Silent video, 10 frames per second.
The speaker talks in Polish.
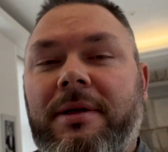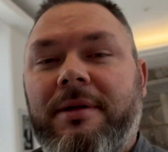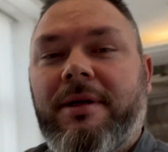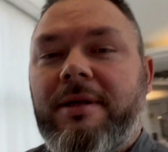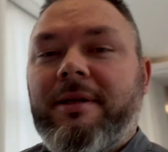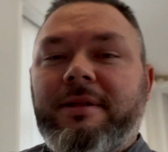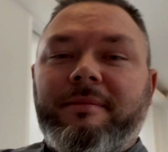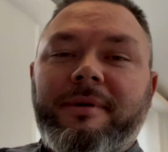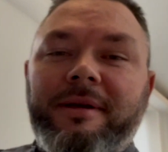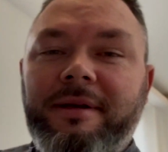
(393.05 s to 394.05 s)
jakie
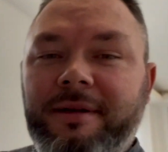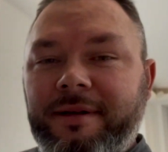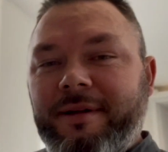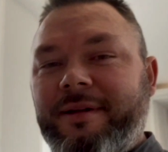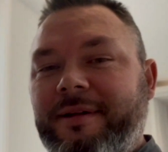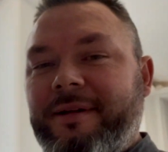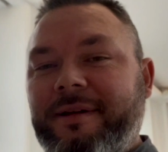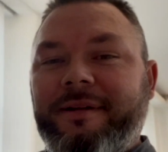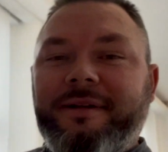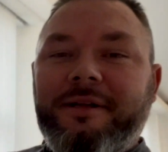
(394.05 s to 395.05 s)
tam
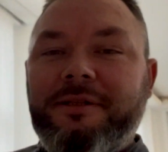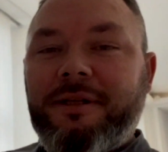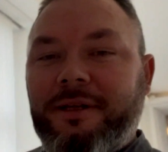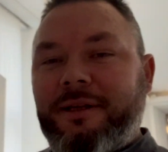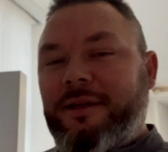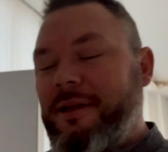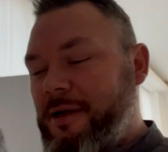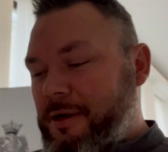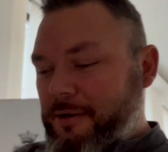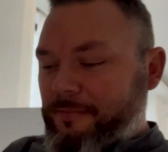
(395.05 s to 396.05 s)
e, cyrki
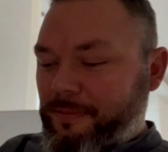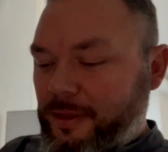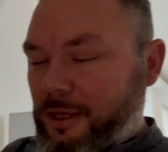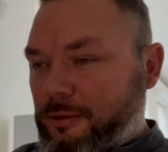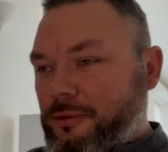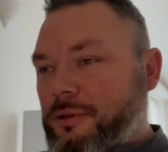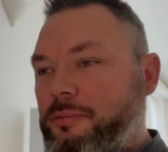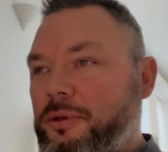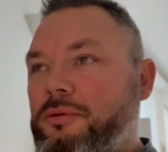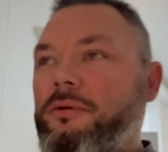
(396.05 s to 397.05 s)
niektórzy
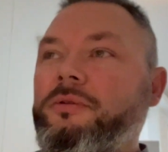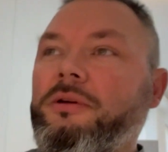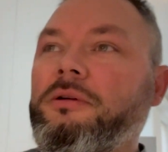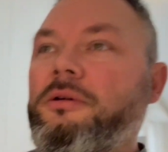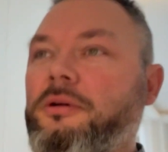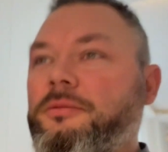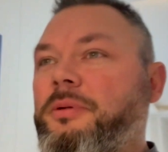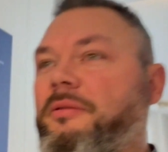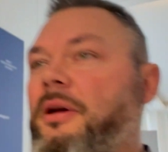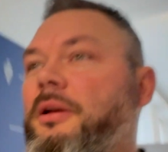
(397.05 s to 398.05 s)
posłowie
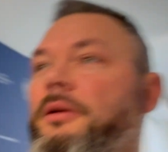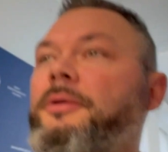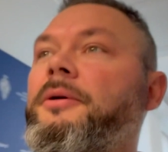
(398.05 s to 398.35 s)
odprawiali.